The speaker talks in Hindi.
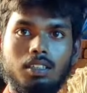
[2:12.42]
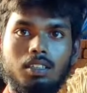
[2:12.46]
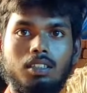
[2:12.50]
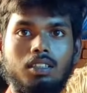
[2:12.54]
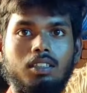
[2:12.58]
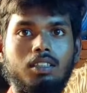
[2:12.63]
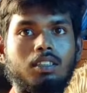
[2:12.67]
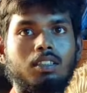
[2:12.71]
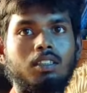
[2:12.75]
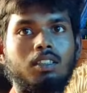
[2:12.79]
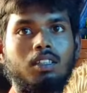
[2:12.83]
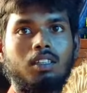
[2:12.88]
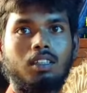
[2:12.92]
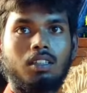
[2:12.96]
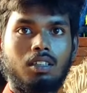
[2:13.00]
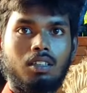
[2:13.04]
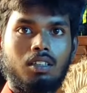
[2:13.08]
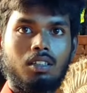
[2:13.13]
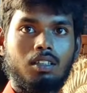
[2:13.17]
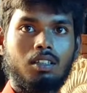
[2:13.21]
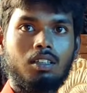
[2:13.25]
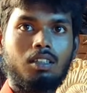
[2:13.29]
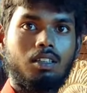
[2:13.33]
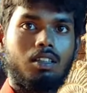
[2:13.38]
चार तारीख तक
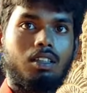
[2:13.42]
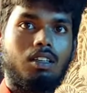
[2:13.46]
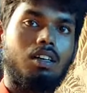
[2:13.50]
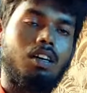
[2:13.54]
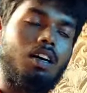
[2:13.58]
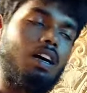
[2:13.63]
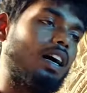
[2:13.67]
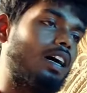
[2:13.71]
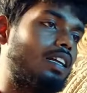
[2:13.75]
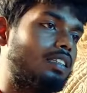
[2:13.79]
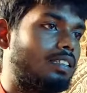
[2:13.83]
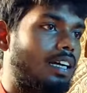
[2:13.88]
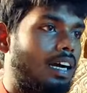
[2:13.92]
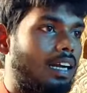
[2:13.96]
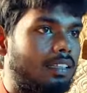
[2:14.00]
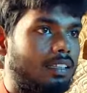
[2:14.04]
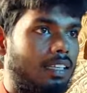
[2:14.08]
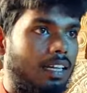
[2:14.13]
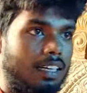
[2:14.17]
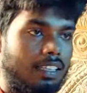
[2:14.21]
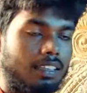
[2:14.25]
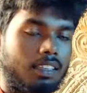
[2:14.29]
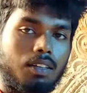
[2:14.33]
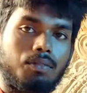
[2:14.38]
काम हो हाँ, जाएगा चार
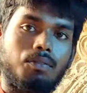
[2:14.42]
तारीख